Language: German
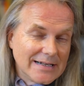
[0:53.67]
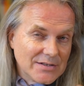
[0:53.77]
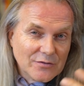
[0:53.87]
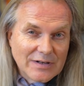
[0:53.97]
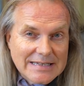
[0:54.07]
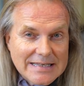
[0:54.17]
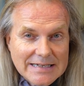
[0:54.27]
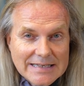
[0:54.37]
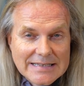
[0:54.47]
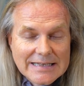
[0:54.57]
Also, falls ihr das
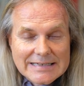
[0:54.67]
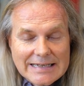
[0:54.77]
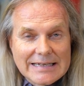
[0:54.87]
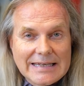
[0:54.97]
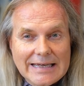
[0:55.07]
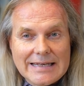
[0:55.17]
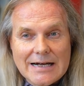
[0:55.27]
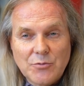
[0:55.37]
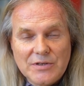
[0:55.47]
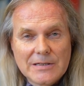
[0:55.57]
interessiert, dann gerne
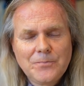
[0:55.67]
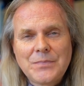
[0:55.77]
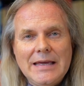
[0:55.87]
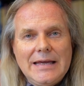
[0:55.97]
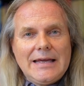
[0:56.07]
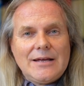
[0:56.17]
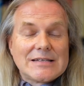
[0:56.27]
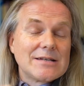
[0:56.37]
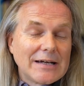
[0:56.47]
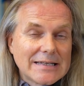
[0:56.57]
abonnieren.
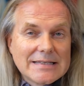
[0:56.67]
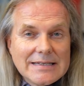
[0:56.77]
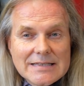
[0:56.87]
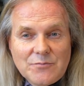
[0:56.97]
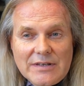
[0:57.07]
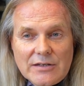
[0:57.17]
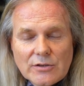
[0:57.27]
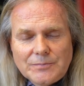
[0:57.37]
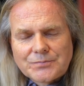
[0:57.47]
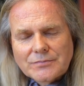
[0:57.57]
Was erwartet Sie in diesem
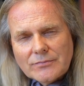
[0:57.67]
Video?